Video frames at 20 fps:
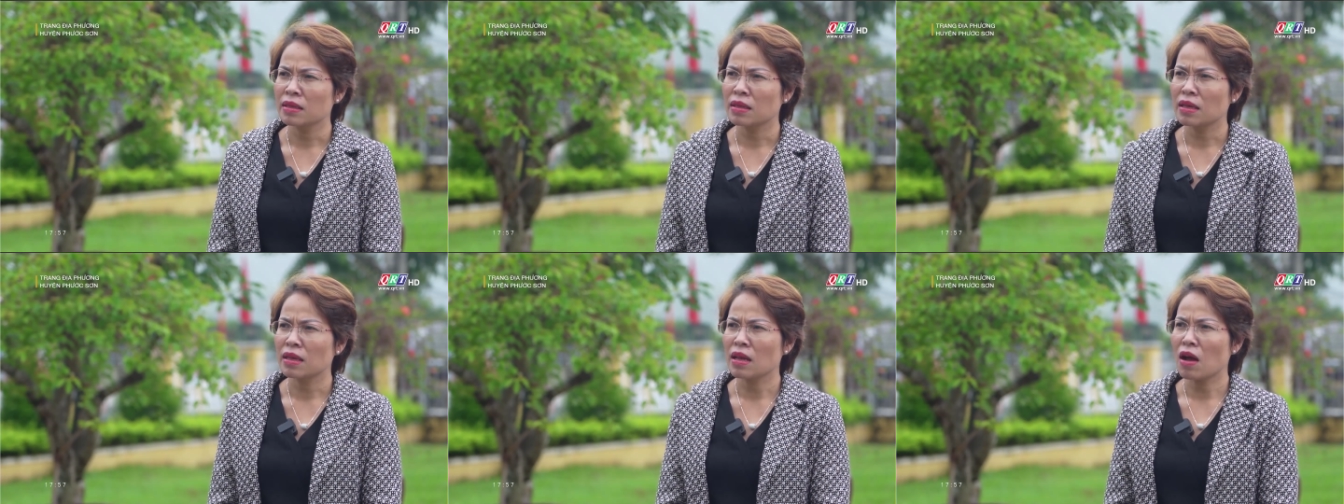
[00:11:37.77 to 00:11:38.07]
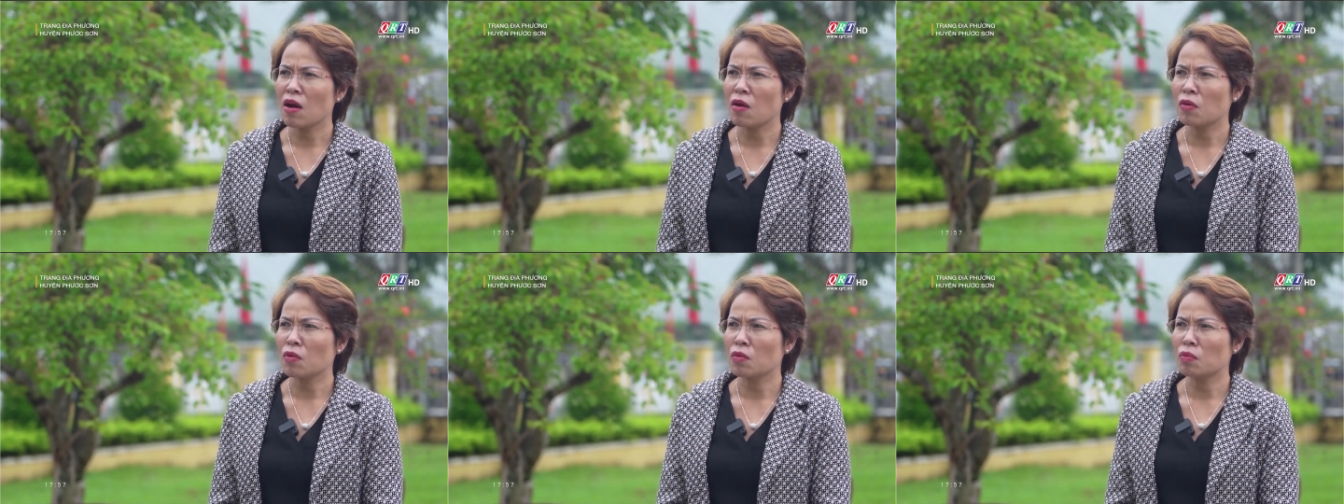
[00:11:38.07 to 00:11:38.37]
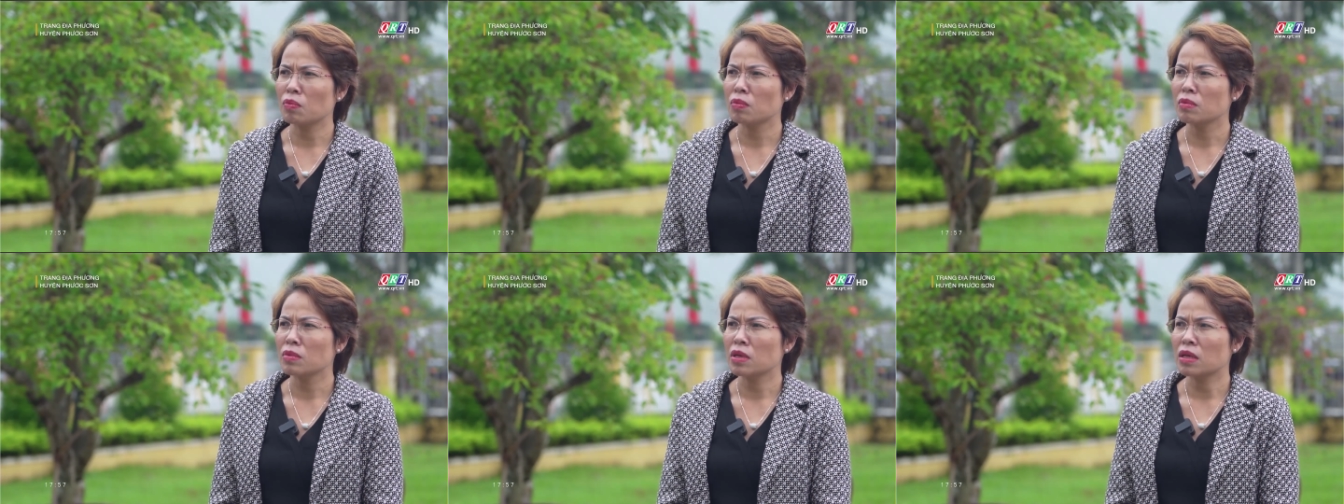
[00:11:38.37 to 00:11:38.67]
thì họ cũng
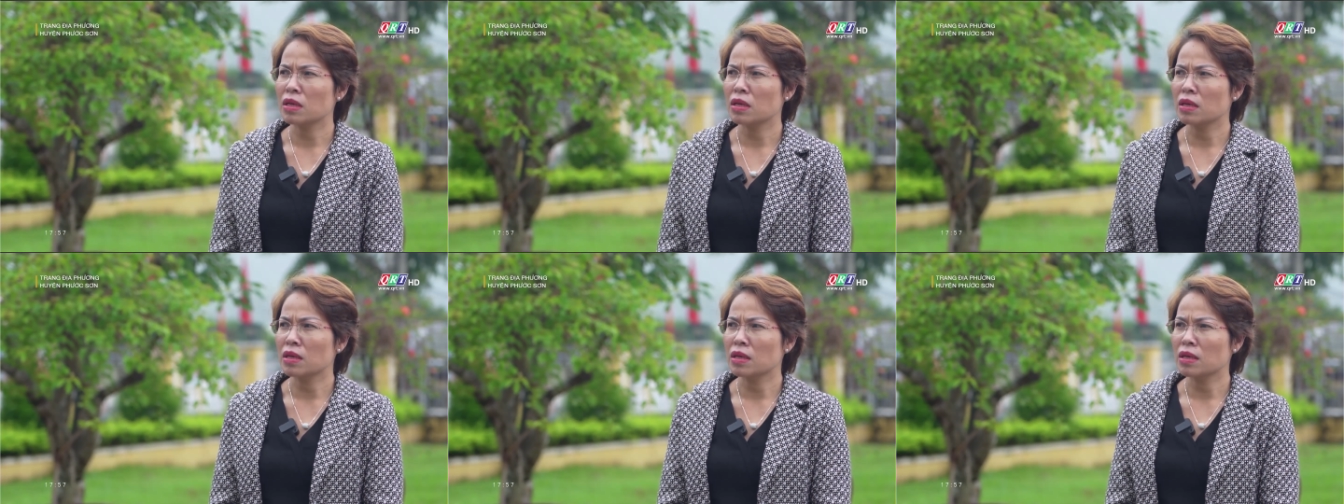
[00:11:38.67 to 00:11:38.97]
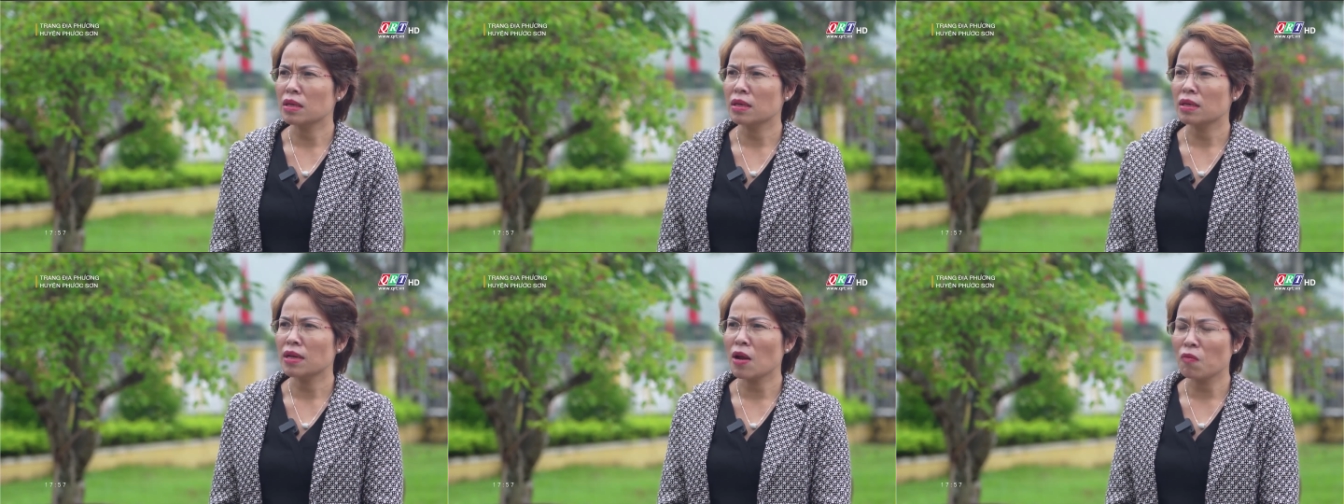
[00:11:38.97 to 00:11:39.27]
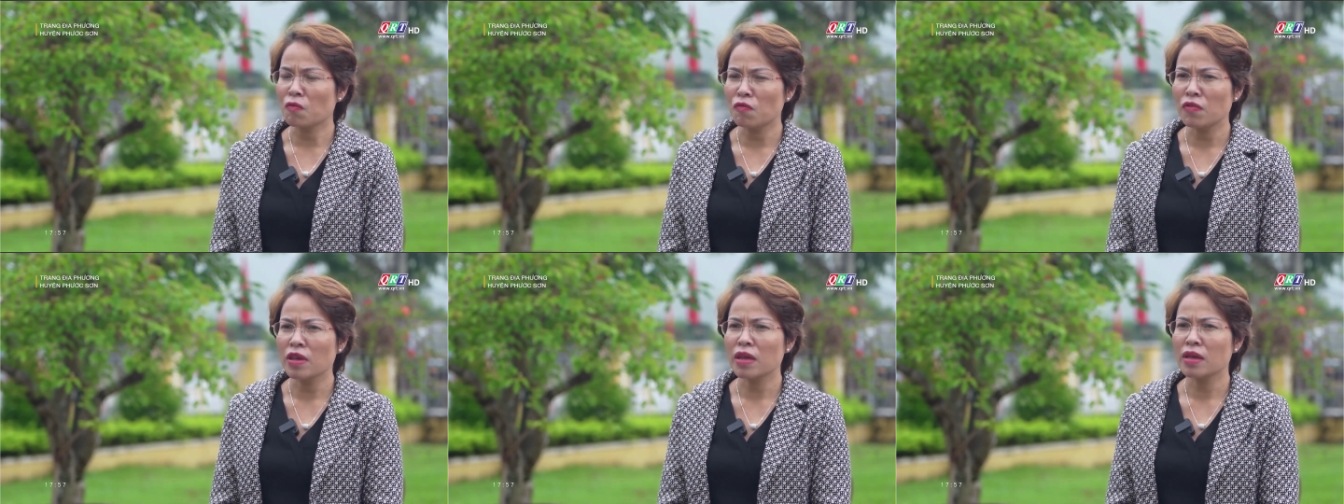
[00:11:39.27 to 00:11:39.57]

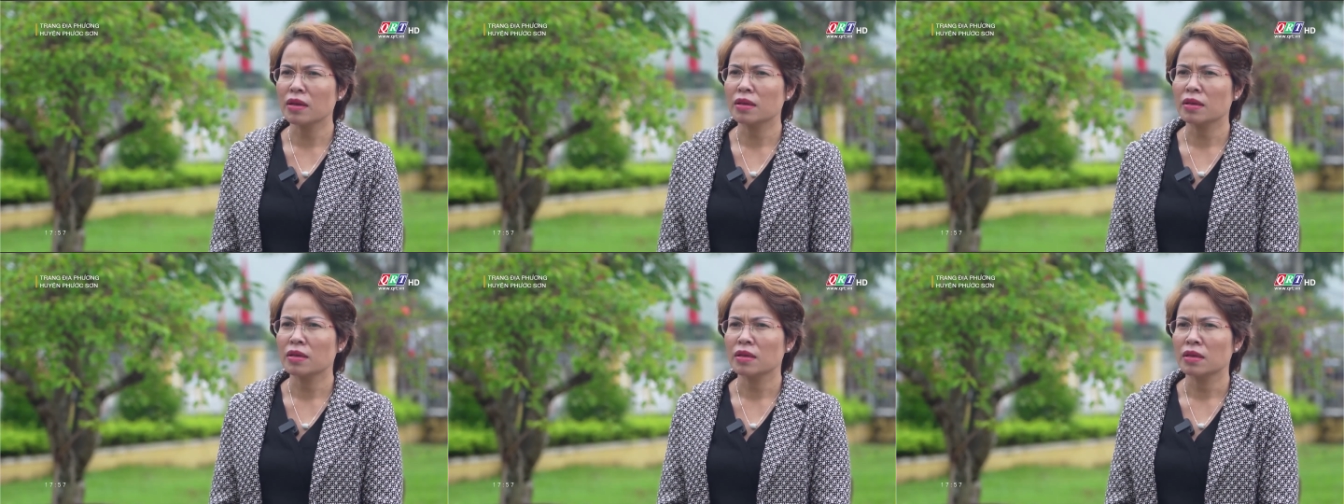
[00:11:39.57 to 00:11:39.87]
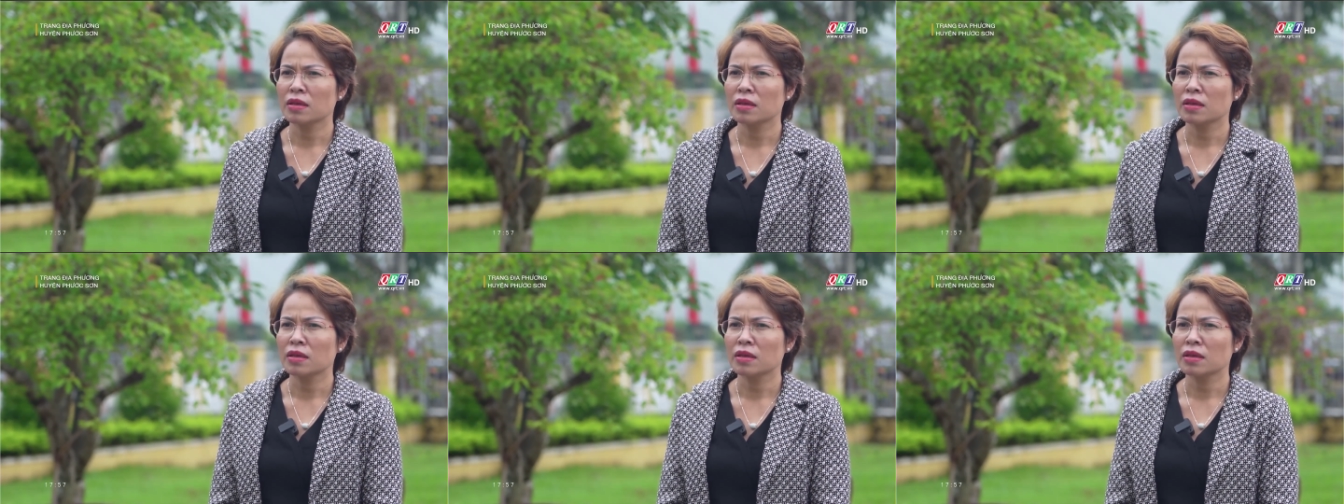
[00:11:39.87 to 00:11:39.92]
động viên